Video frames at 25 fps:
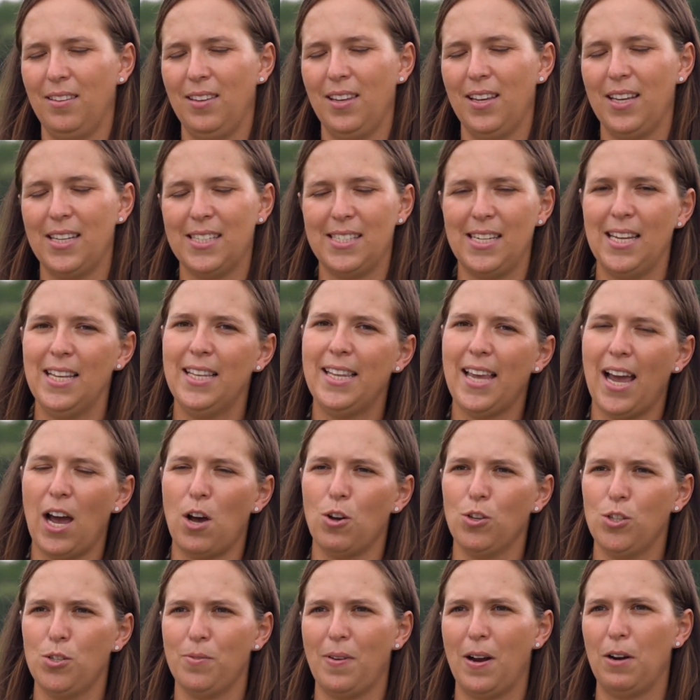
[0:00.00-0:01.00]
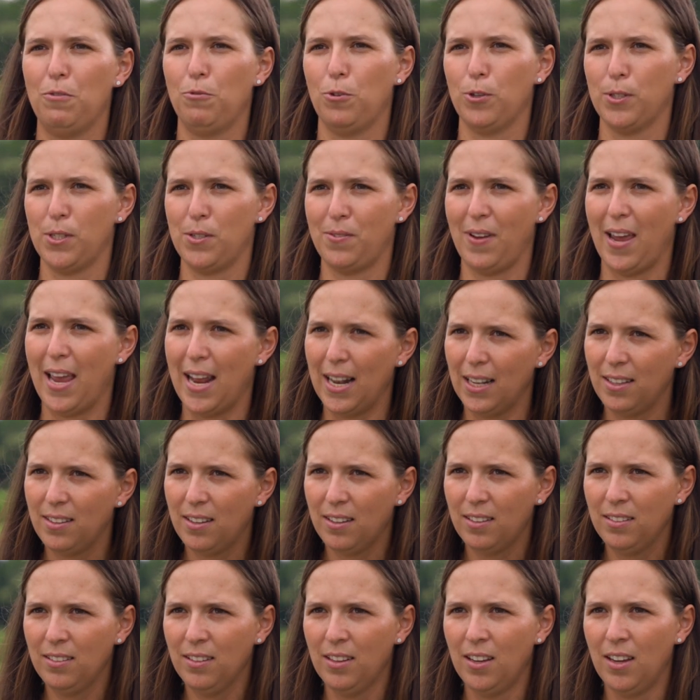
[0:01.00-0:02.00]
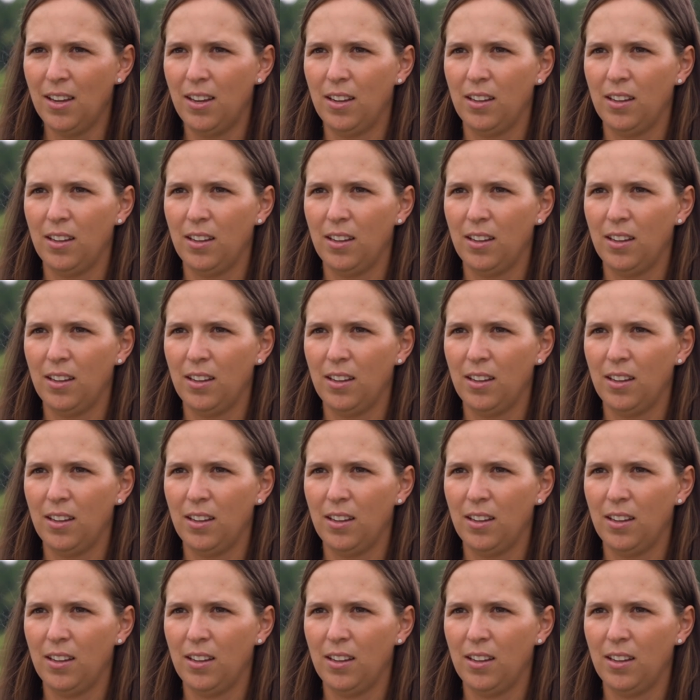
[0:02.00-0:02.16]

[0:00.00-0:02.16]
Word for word: die gezielte Auswahl von zwei Eltern,